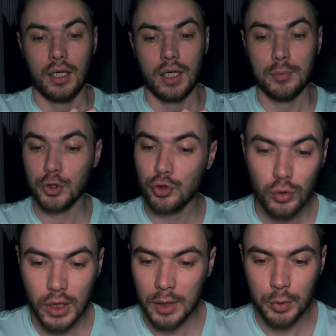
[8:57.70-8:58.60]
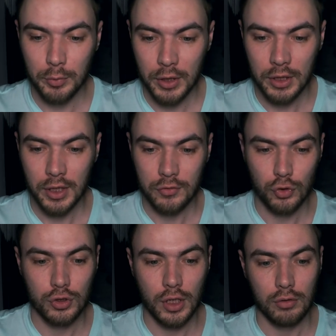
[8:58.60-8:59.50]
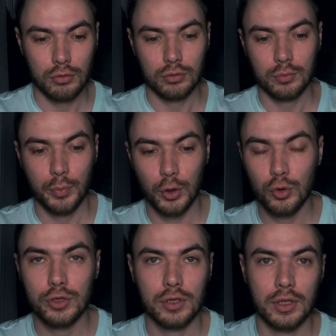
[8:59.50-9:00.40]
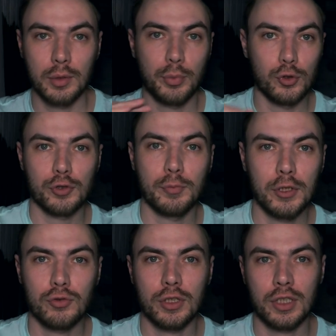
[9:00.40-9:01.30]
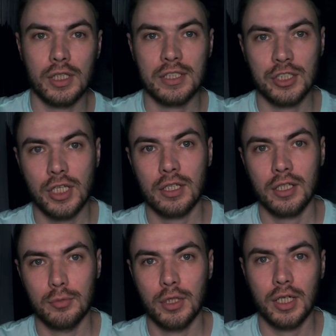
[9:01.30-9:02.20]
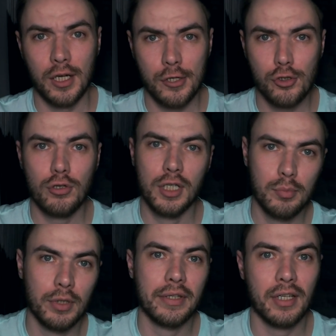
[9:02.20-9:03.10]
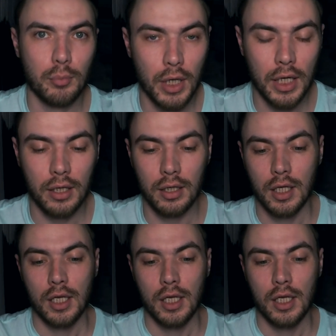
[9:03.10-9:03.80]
Объясню, как примерно я все ставлю. Плюс и плюс-минус это означает либо хорошо, либо нормально.